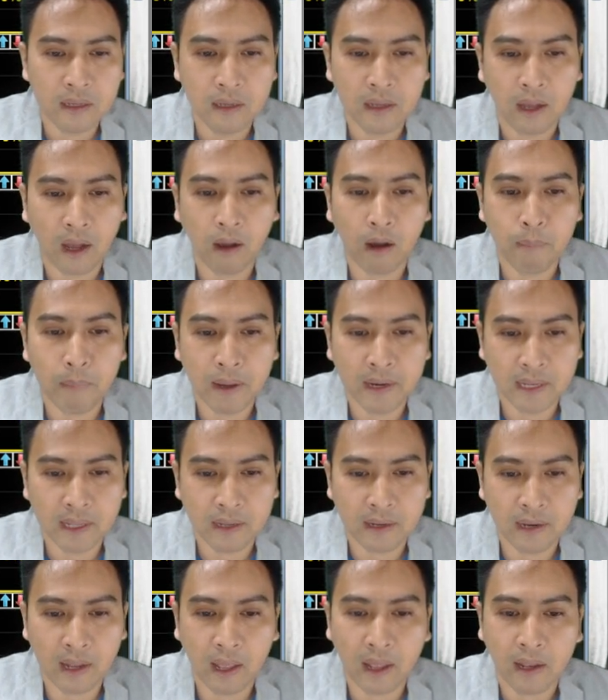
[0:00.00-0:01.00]
เอามานี่
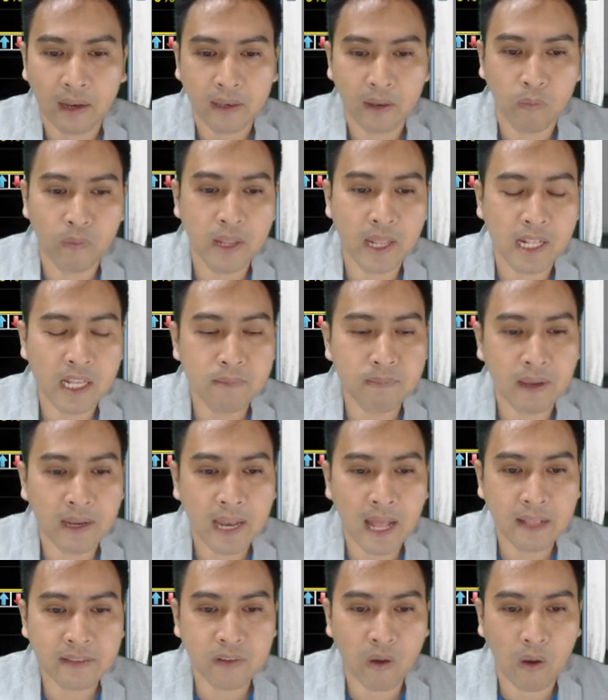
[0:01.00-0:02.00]
นะเดี๋ยวดีขึ้นไปห
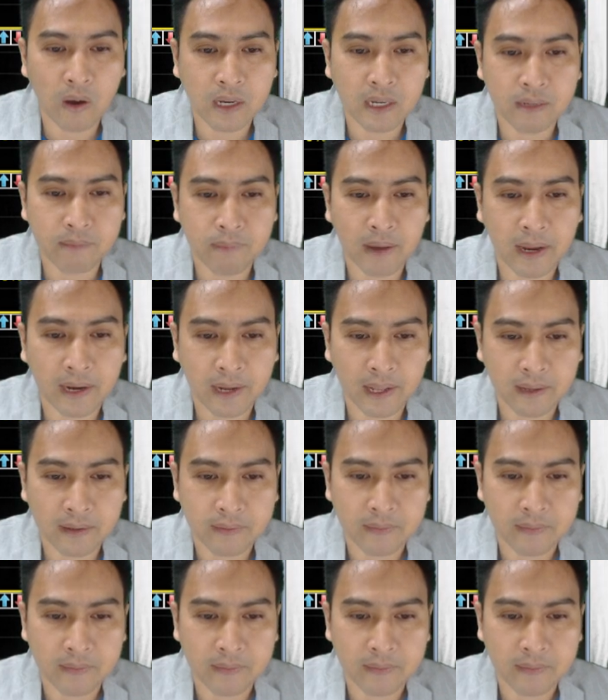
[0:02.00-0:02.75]
น้าจอเกินไปนะ